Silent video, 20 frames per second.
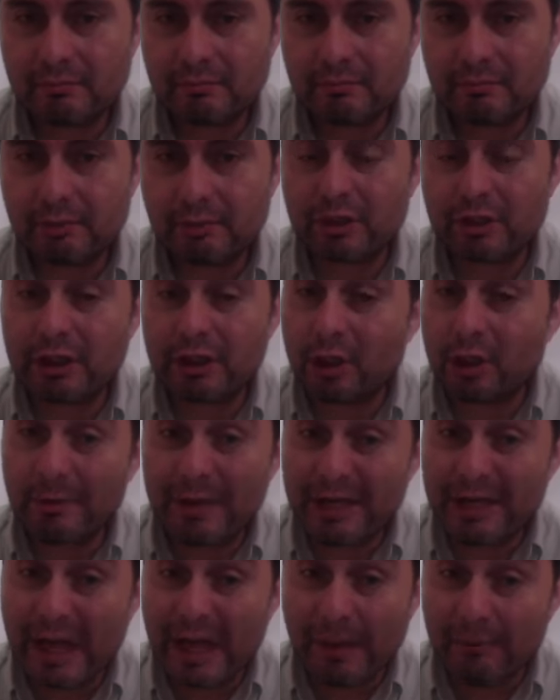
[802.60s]
porque no
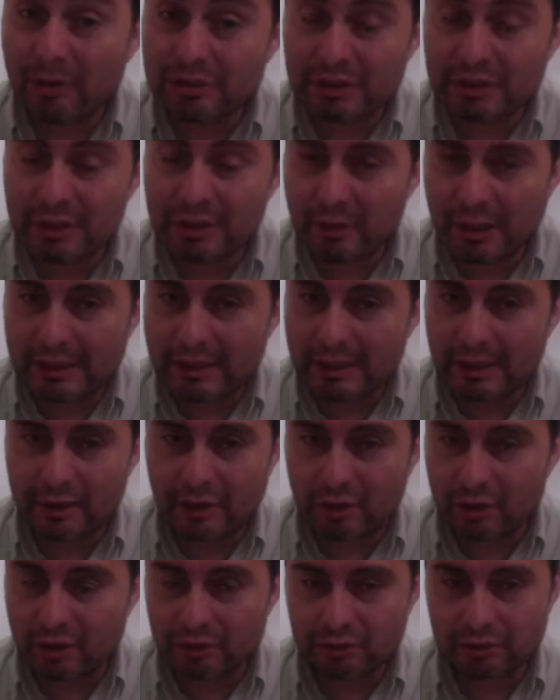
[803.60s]
miramos igual que
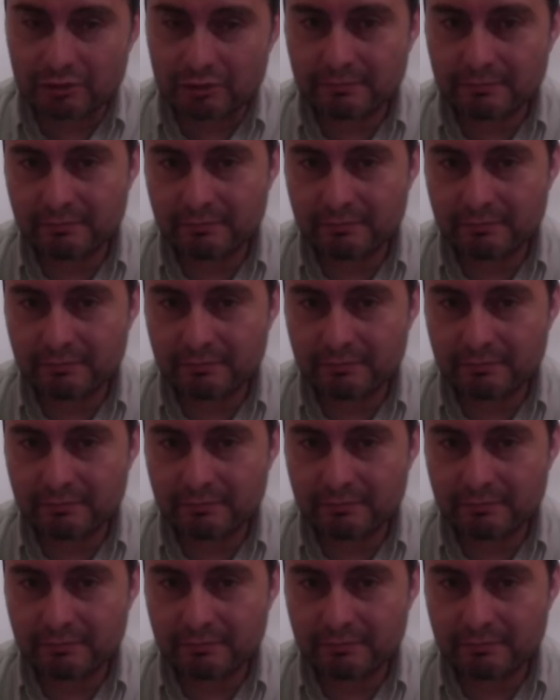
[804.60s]
Dios,